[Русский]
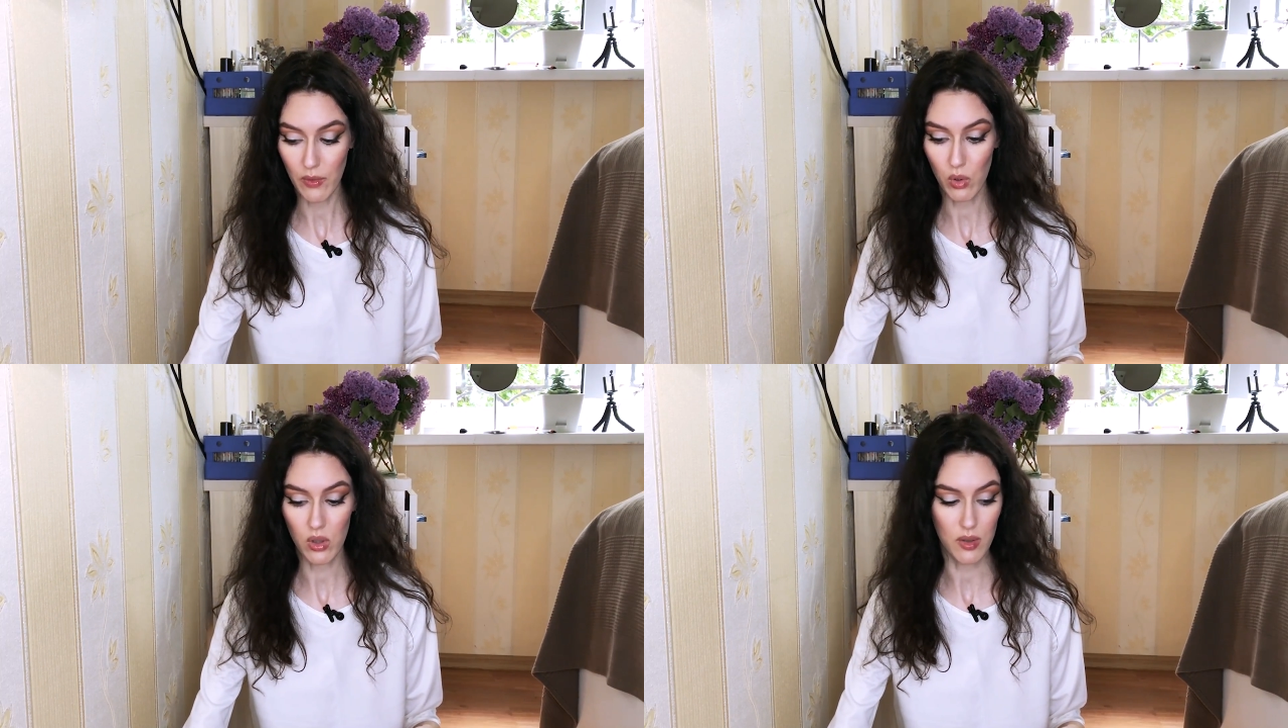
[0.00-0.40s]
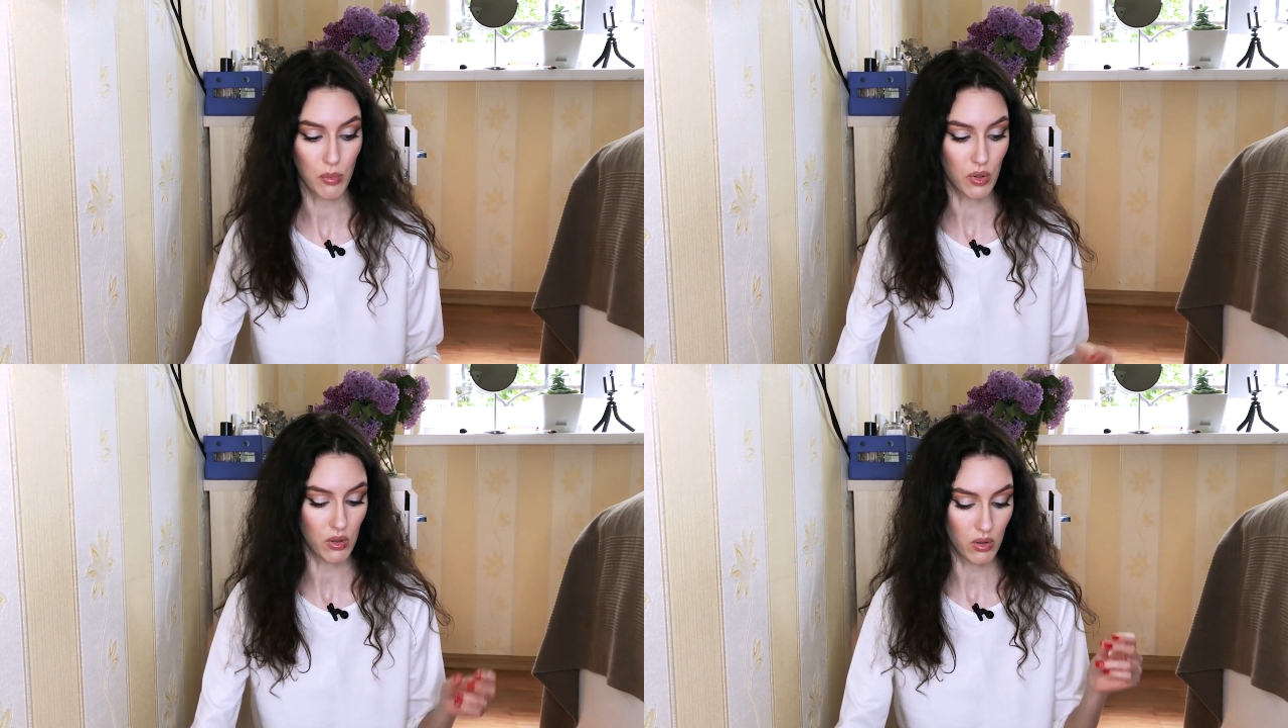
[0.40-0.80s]
Волос
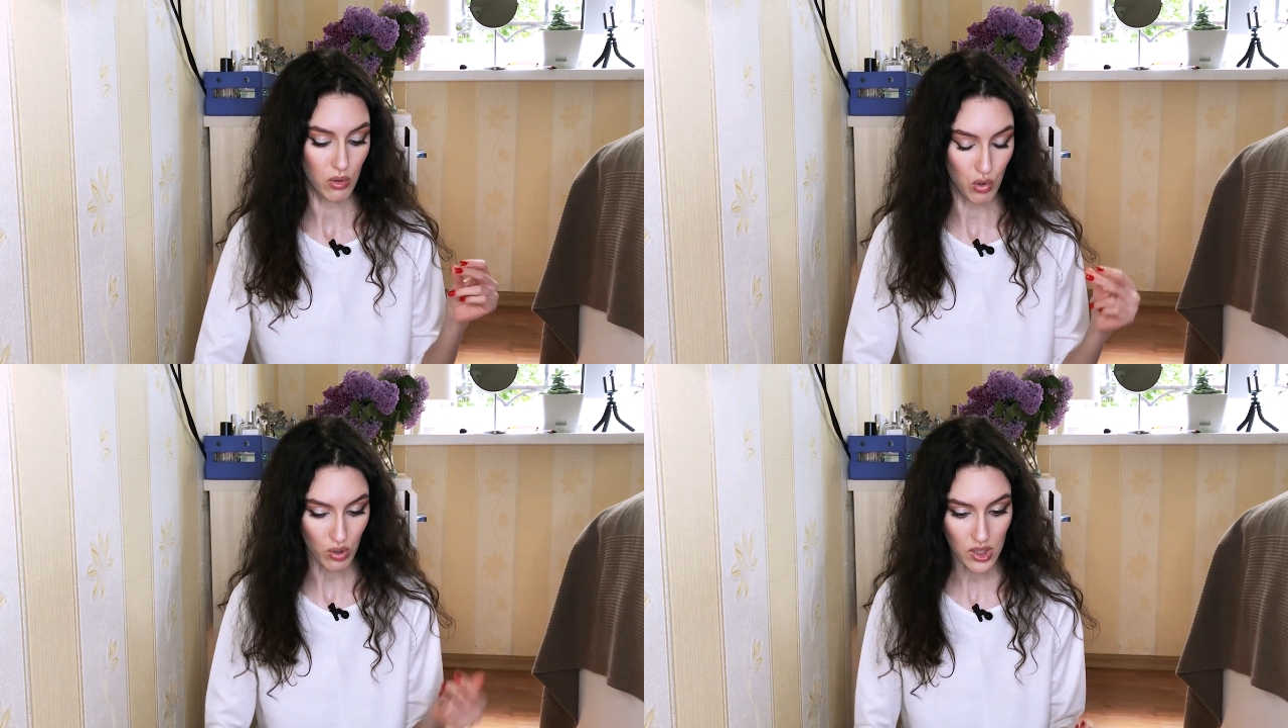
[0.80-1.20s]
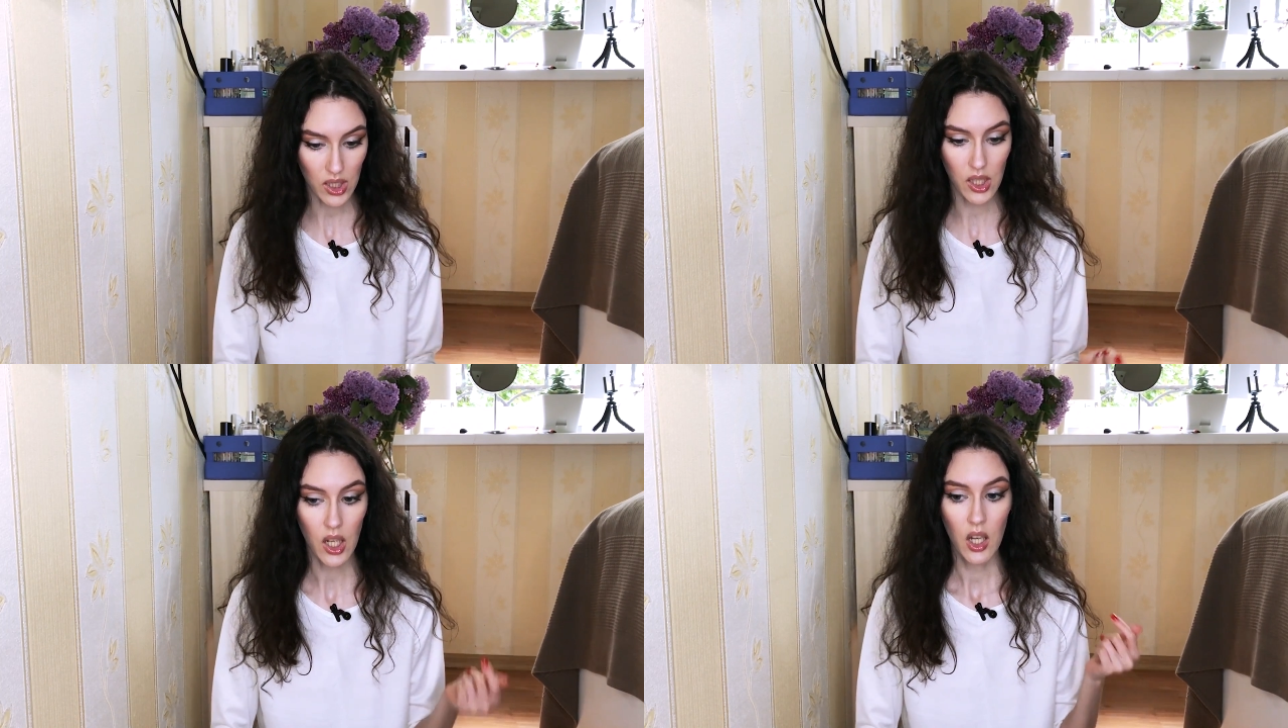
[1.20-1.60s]
был
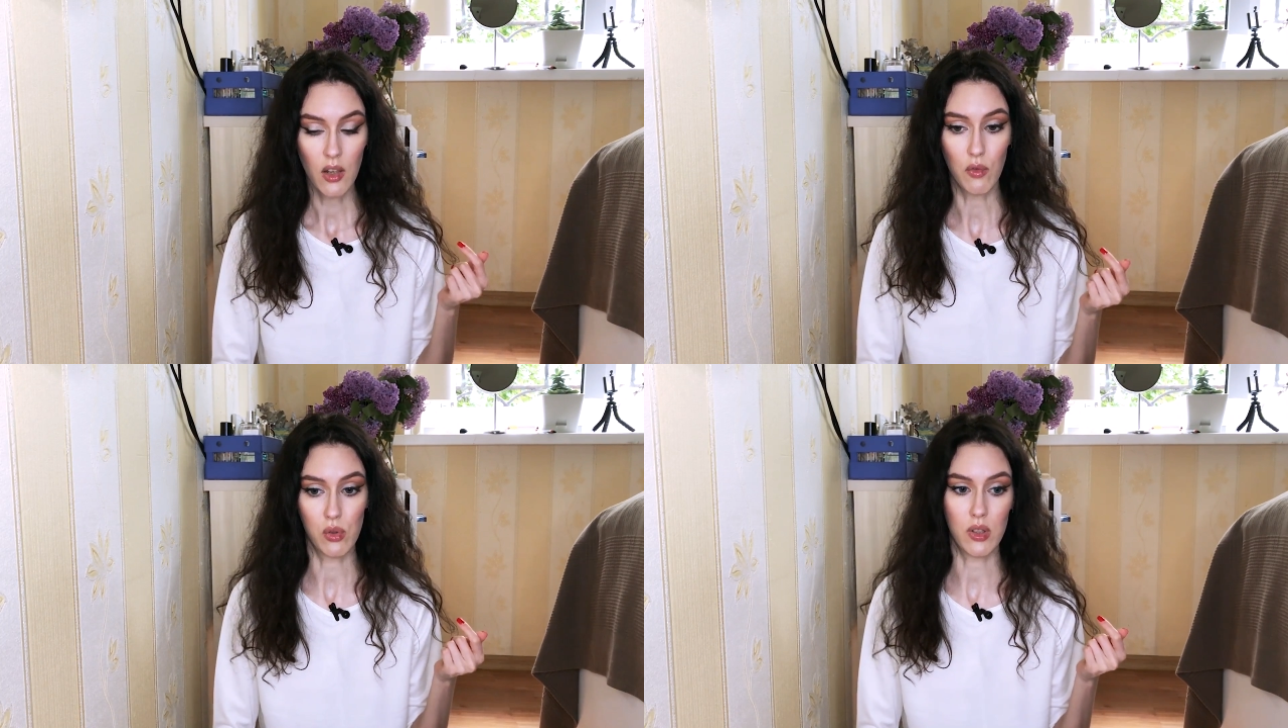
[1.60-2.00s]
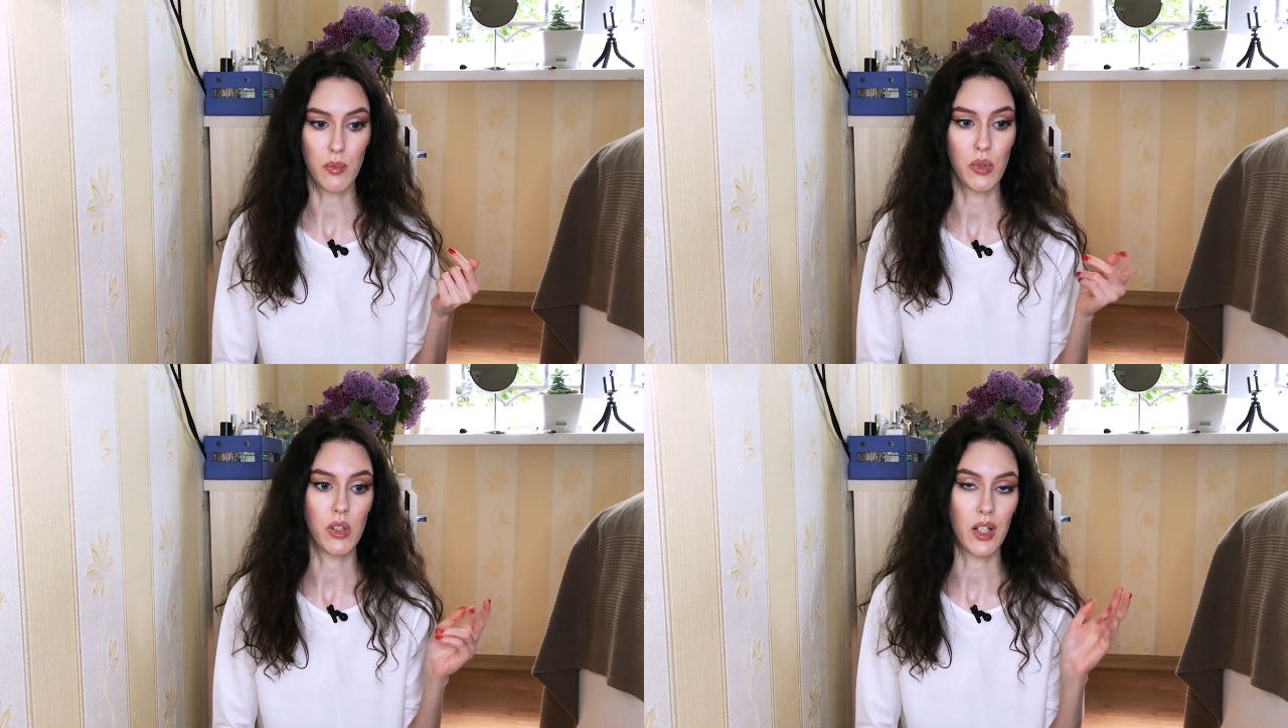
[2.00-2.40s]
жесткий, волос
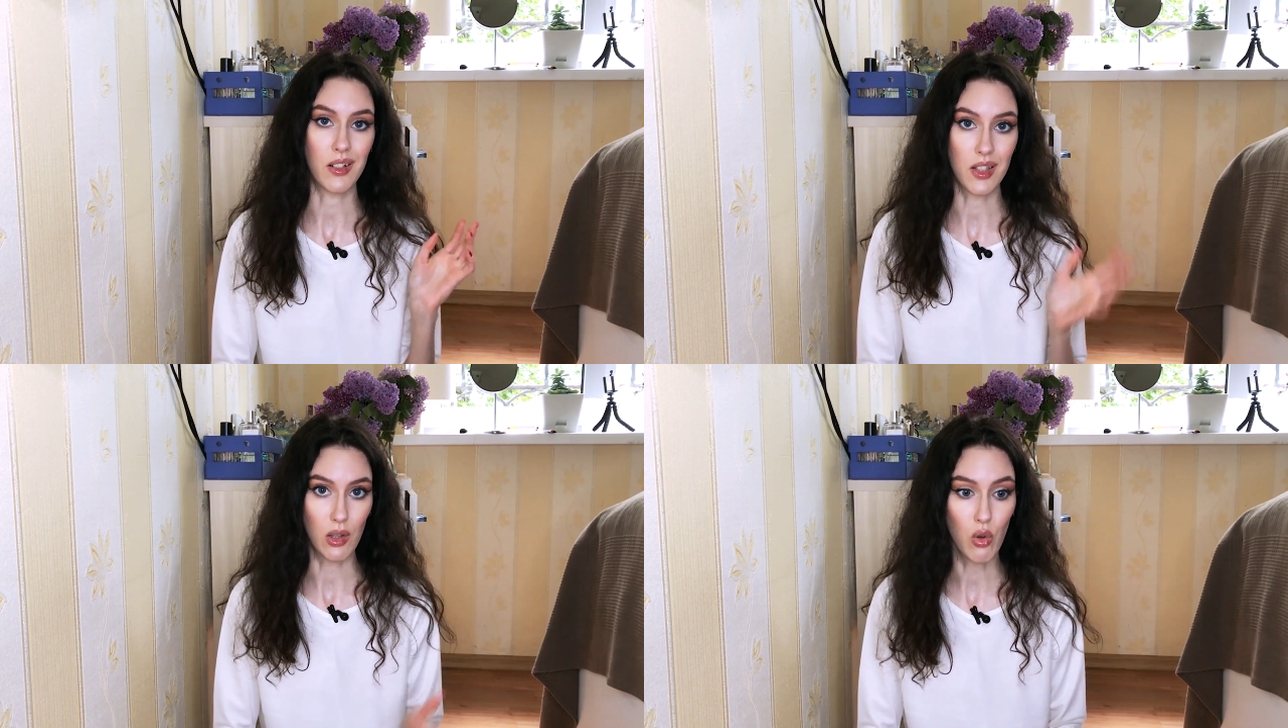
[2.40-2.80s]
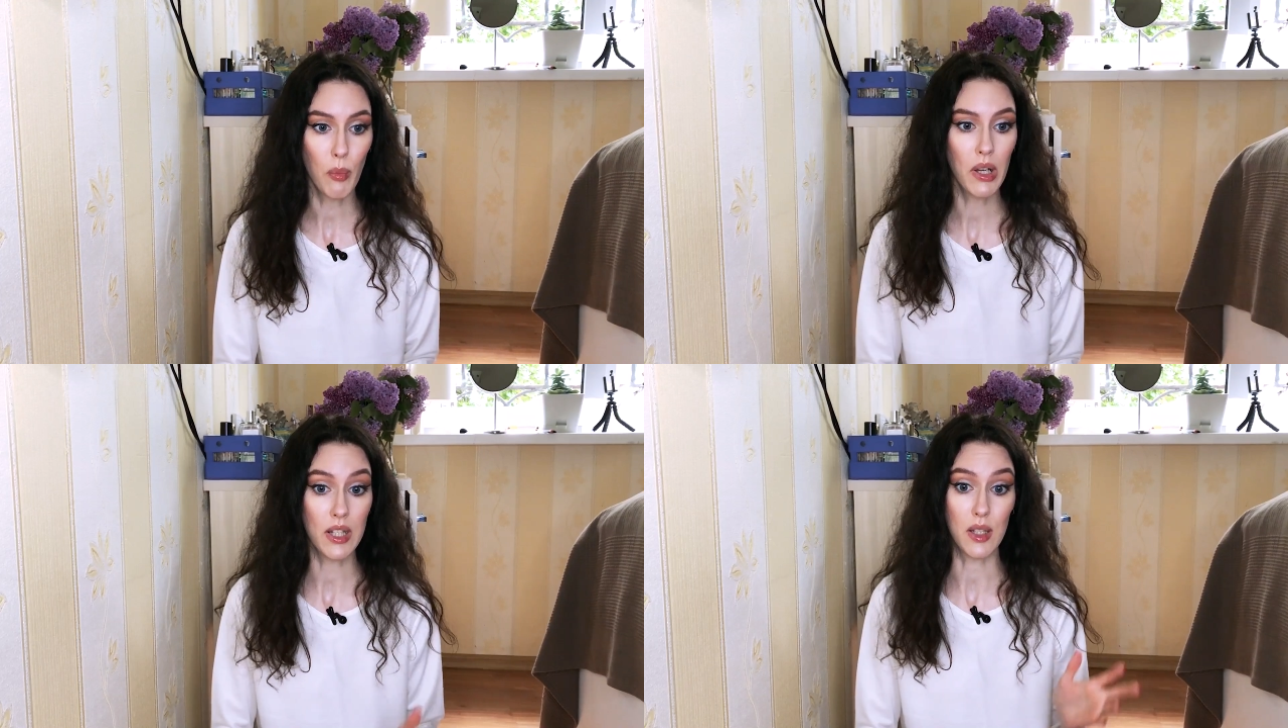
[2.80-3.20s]
был как
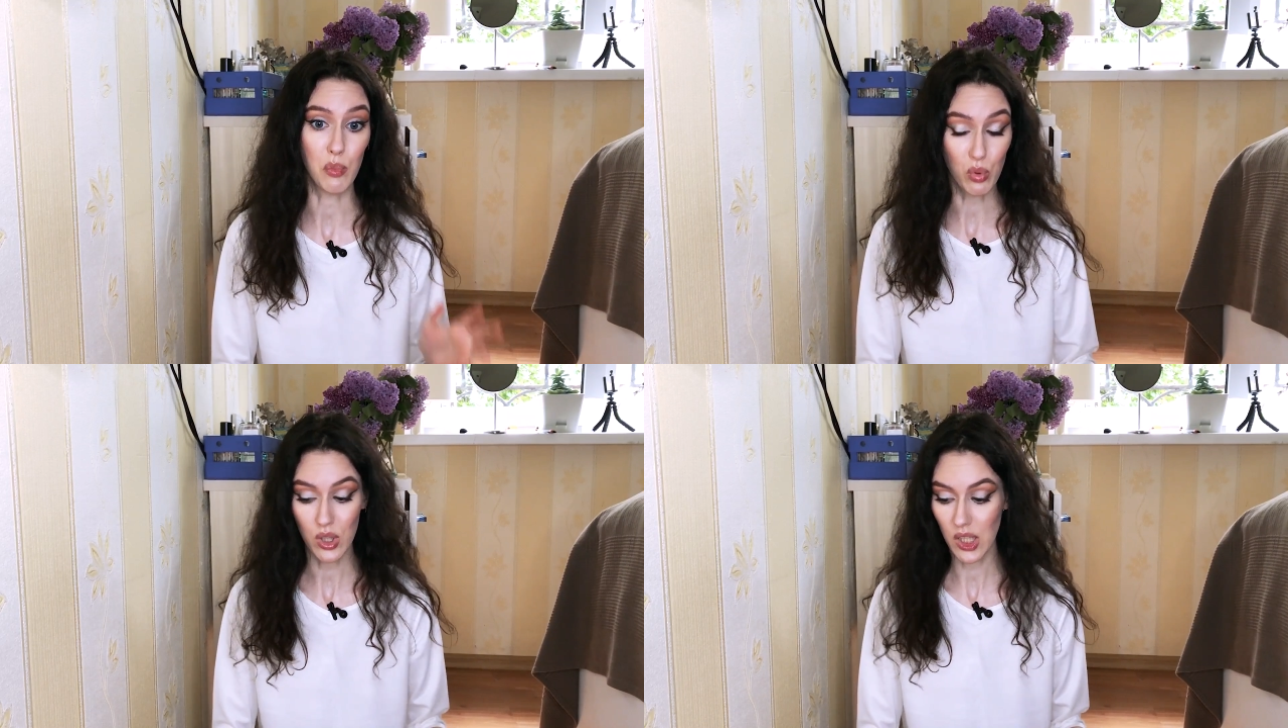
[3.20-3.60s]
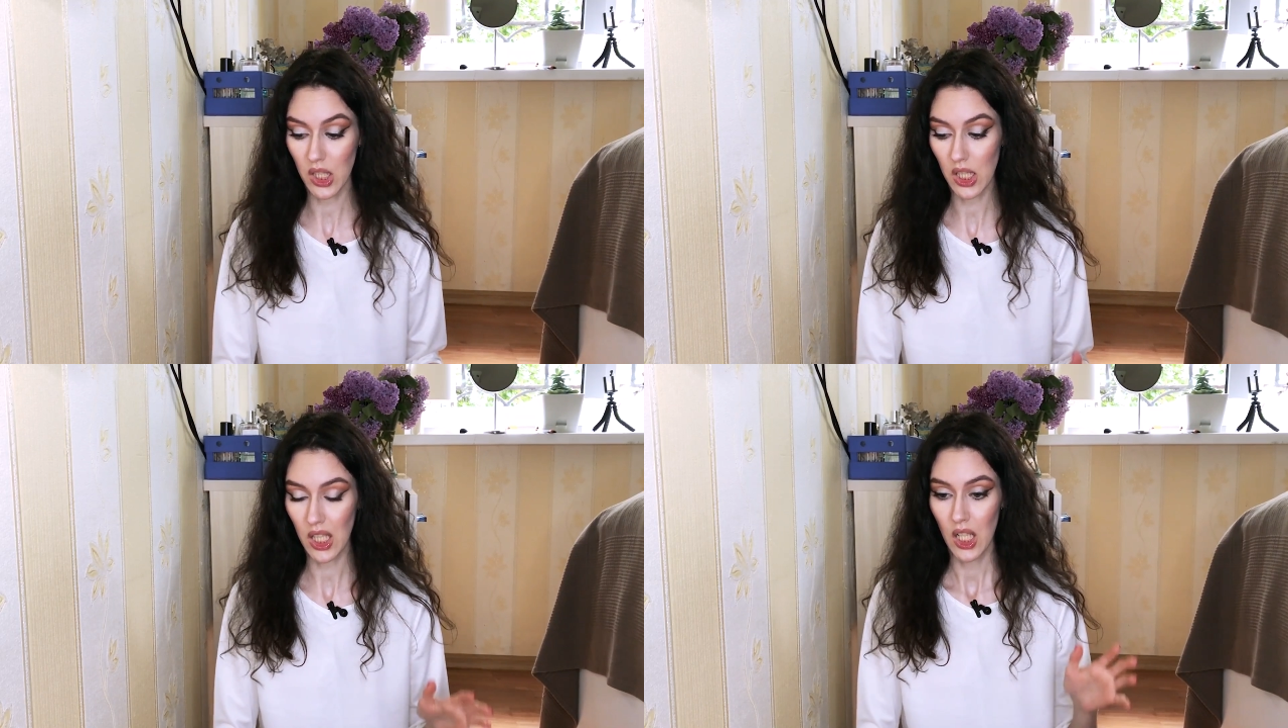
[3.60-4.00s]
солома,
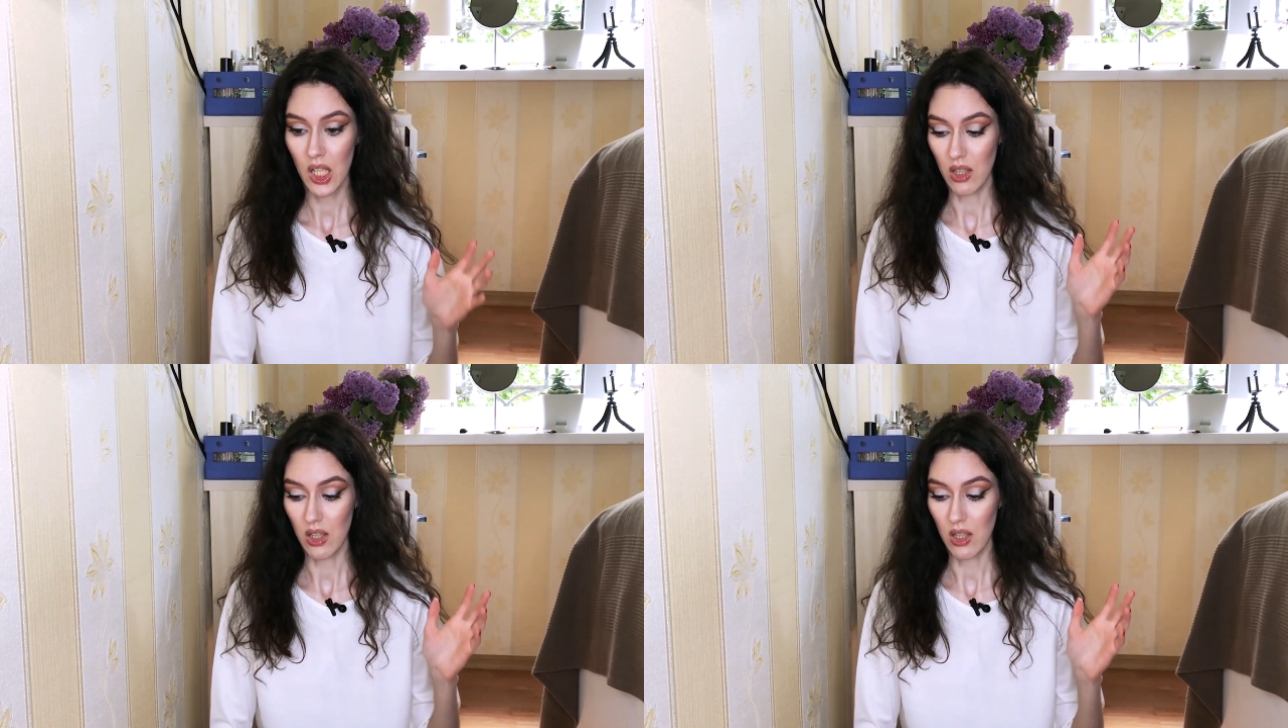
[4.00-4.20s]
запутанный,